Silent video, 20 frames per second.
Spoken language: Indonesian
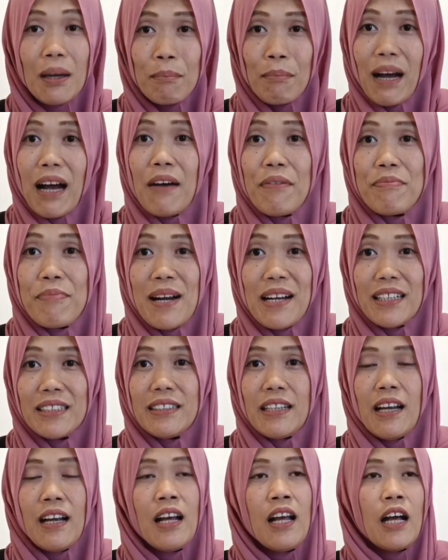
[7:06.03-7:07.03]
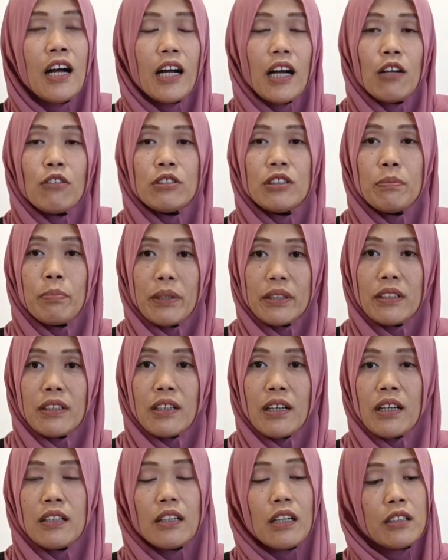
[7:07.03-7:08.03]
maaf banget ya kalau di
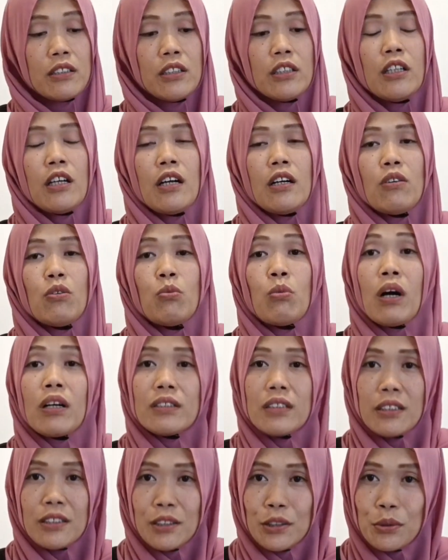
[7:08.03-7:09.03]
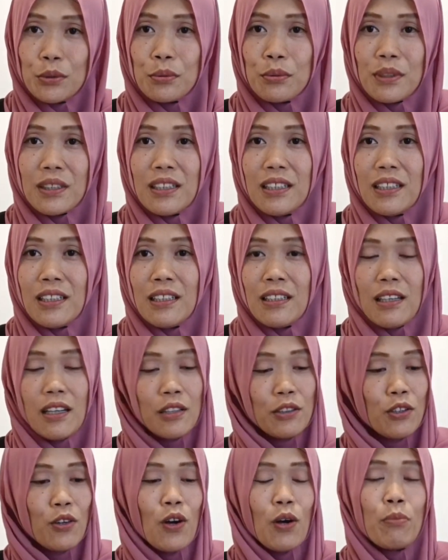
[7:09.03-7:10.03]
PT kan ada yang uangnya dicuri
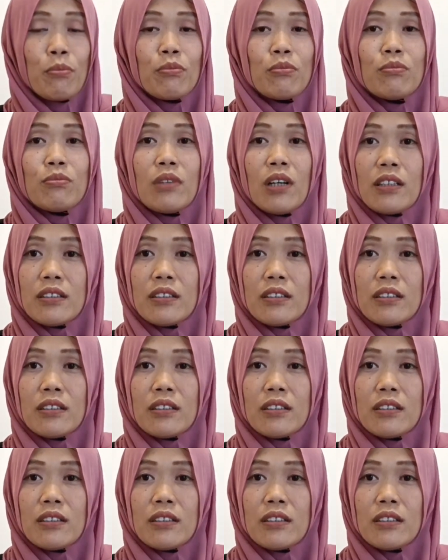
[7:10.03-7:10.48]
atau